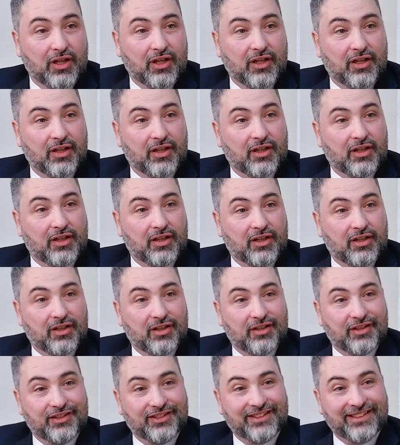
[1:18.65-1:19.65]

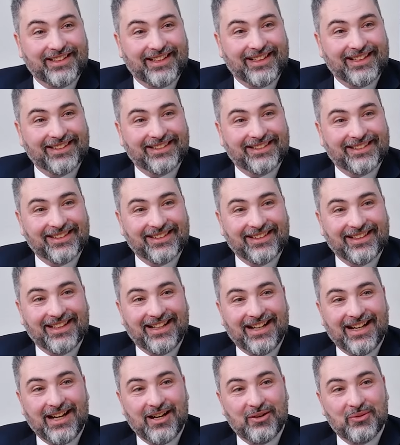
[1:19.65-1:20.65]
eh, dirette
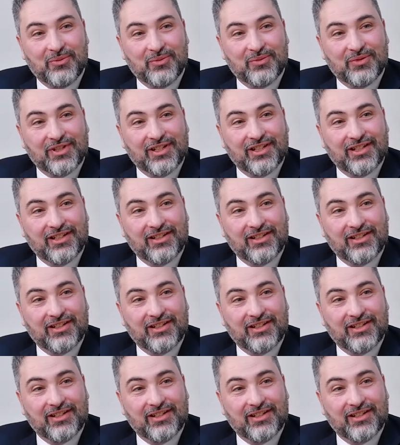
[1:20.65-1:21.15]
a un